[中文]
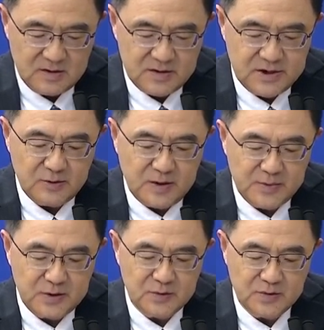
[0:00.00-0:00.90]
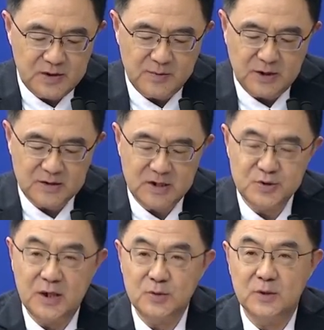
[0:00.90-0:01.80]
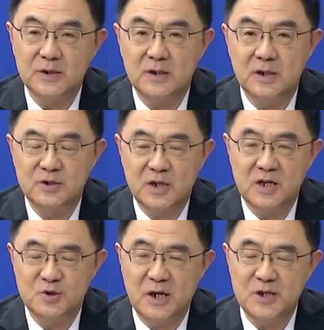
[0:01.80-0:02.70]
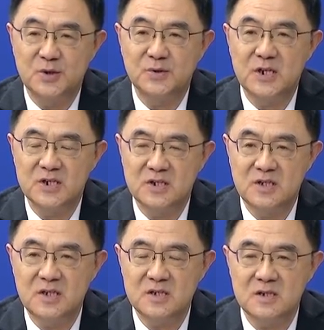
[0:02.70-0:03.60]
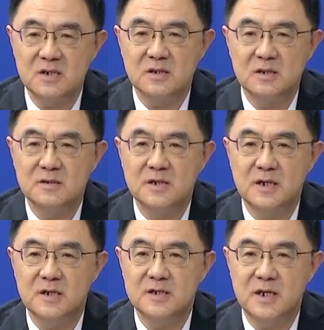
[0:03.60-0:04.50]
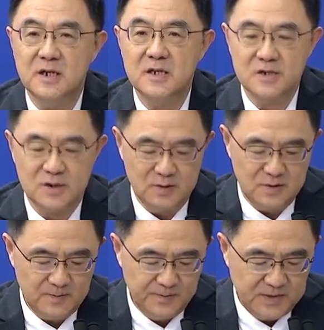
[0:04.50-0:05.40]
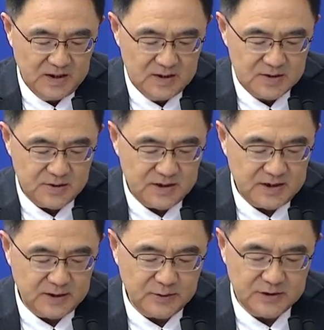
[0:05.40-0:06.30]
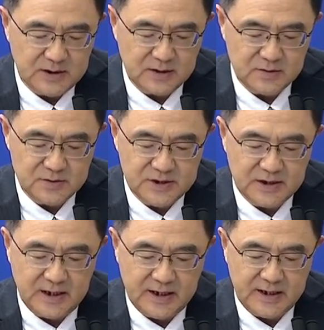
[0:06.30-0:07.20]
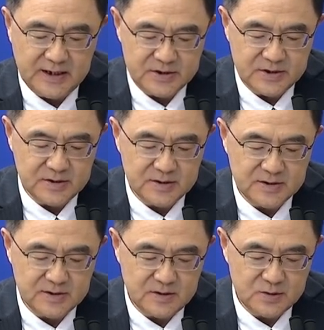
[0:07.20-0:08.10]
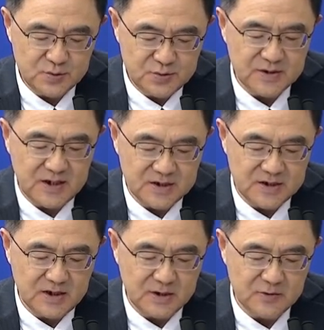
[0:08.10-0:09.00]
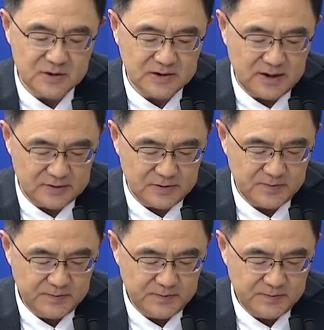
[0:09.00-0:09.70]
新冠病毒疫苗在全国呢，呃，在全球呢是第一次在人类使用，所以很多的东西呢还是数据在积累过程当中。